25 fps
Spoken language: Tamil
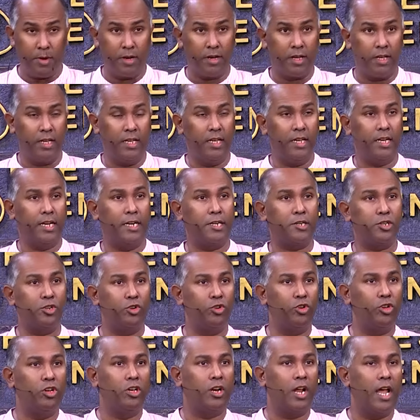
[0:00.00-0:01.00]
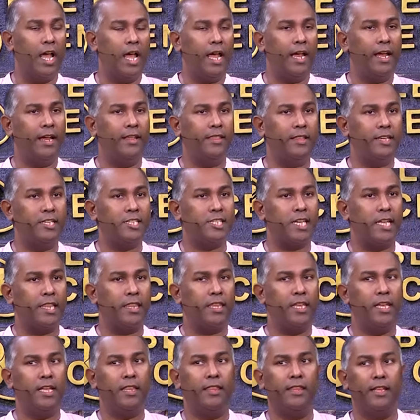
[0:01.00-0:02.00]
நமக்கு கற்றுக் கொடுக்குற இந்த
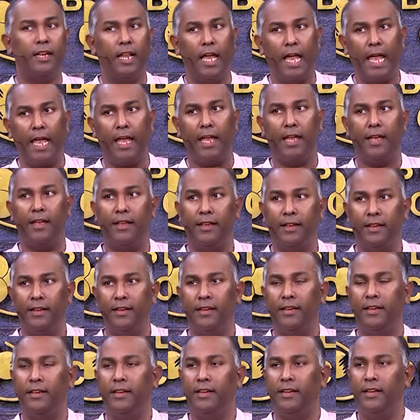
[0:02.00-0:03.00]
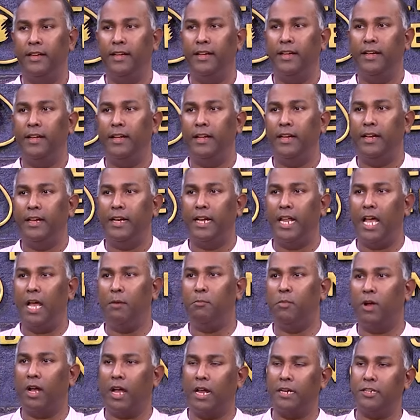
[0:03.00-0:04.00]
சத்தியத்தில்
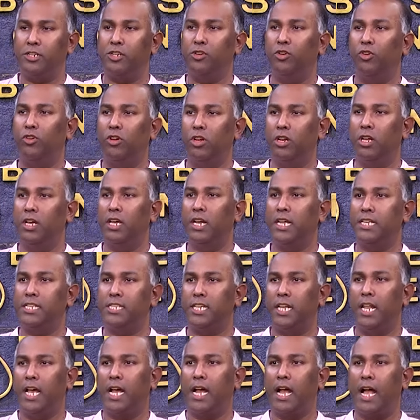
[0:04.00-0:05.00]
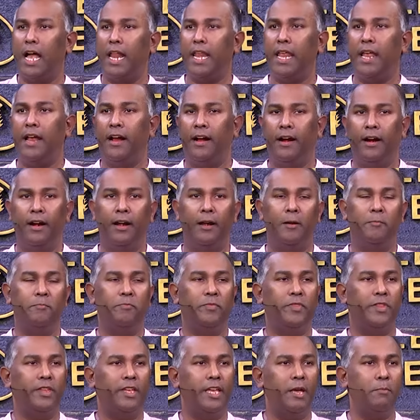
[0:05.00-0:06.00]
நாம் கற்றுக்கொண்டிருக்கிற சில காரியங்கள்
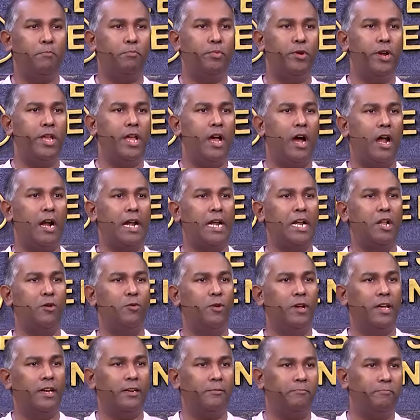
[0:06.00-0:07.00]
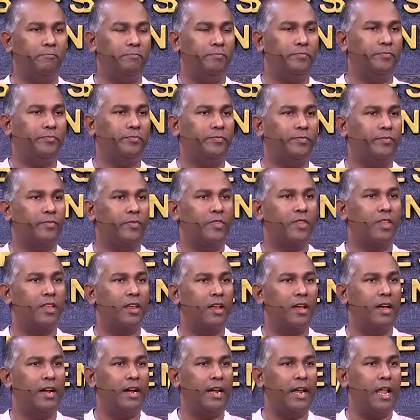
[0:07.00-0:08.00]
எப்படி ஆண்டவர்
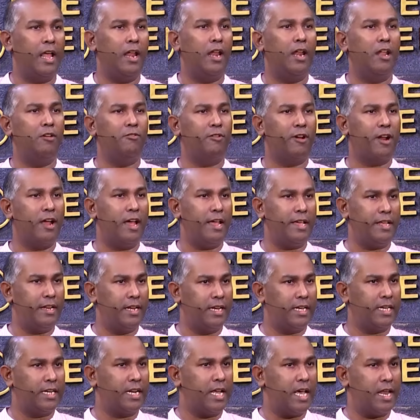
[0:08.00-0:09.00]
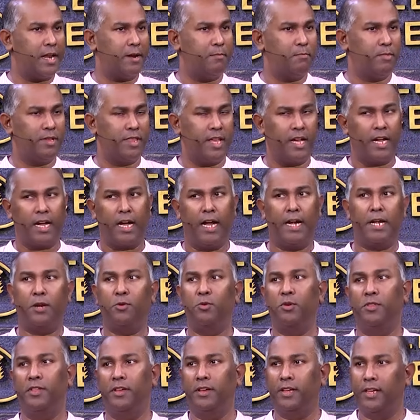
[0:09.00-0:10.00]
நல்லவராக இருக்கிறார் என்பதை
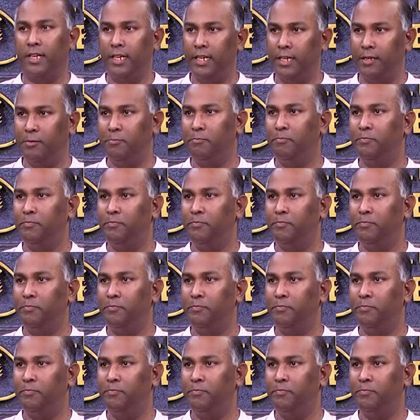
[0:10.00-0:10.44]
காட்டுவதுக்கு